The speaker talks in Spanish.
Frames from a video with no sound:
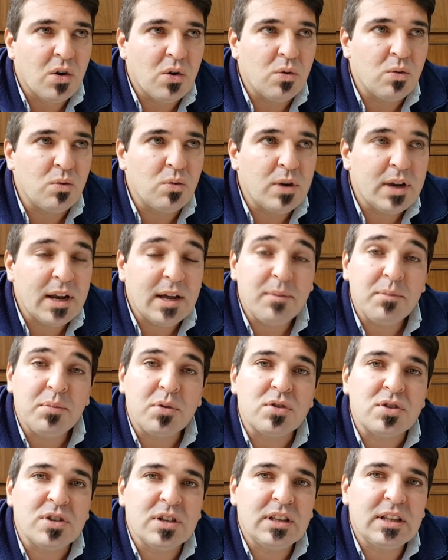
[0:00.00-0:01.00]
un gran
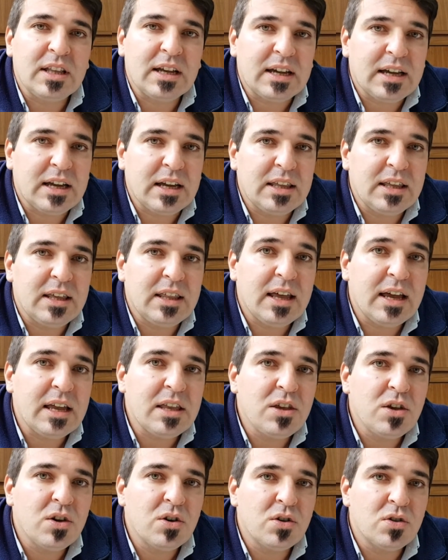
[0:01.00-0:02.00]
porcentaje de
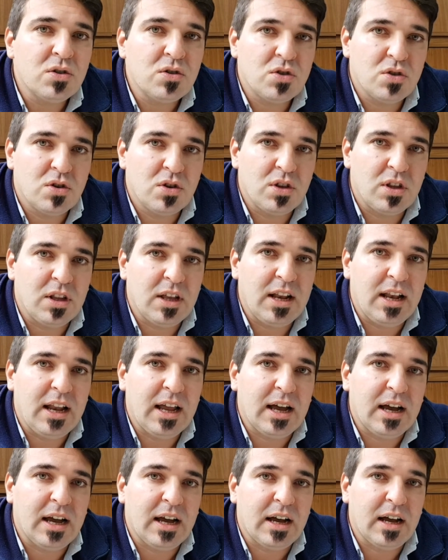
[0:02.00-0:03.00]
daños de
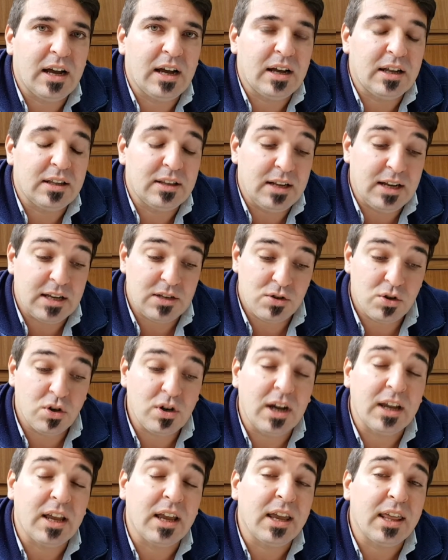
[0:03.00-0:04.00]
la, de
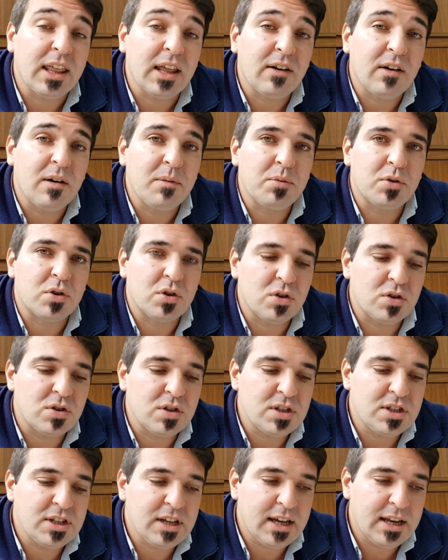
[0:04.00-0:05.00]
soja que quedaban por
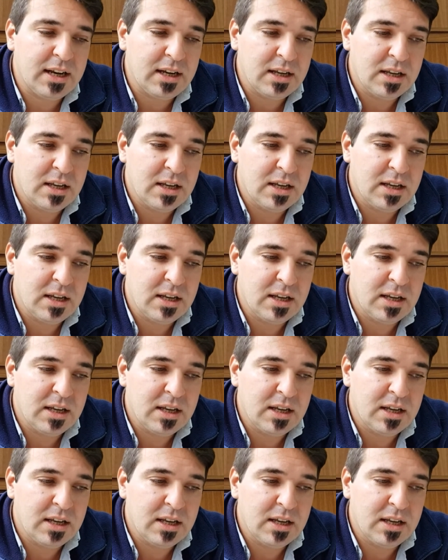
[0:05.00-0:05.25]
cosechar,